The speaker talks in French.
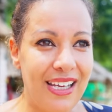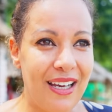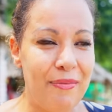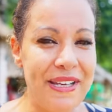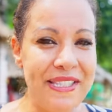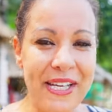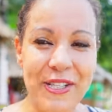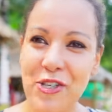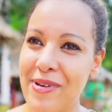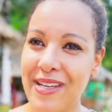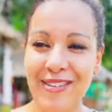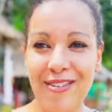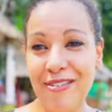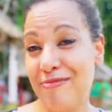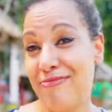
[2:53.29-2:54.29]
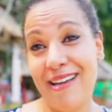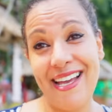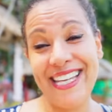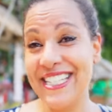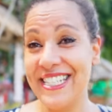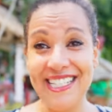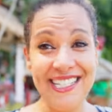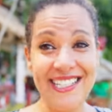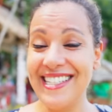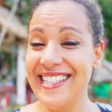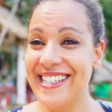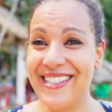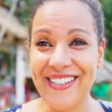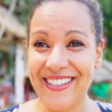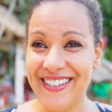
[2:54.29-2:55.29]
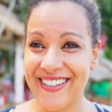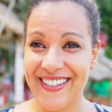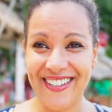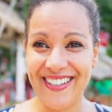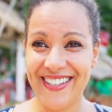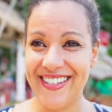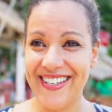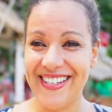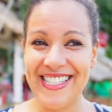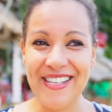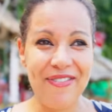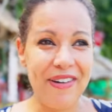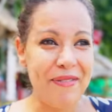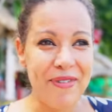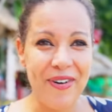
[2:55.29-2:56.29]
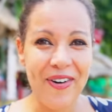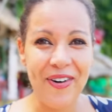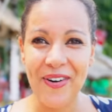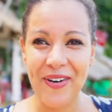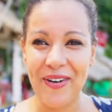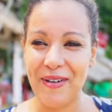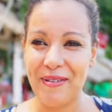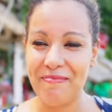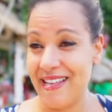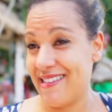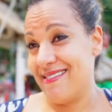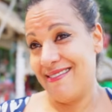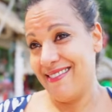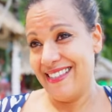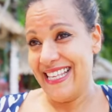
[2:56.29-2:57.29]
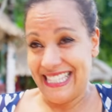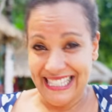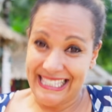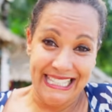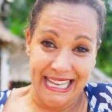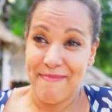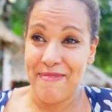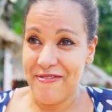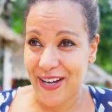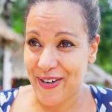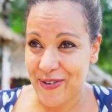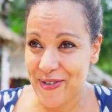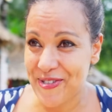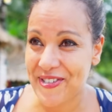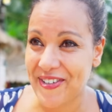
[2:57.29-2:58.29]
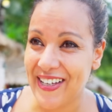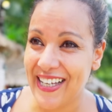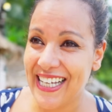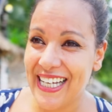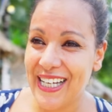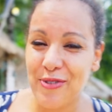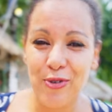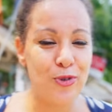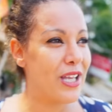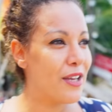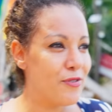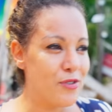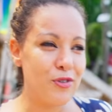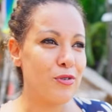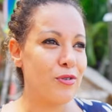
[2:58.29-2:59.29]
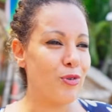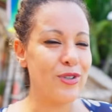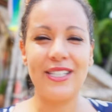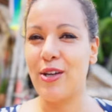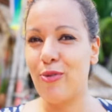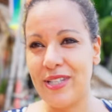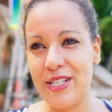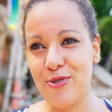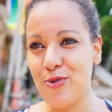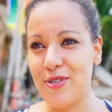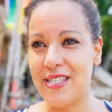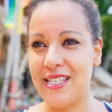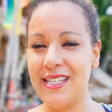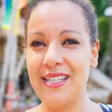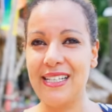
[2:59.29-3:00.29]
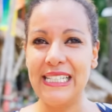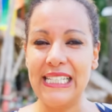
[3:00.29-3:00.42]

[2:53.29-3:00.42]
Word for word: bah, cinq semaines euh, idylliques. Euh, c'était vraiment euh, bah, des très bonnes vacances. Donc on a vu qu'on était loin des soucis.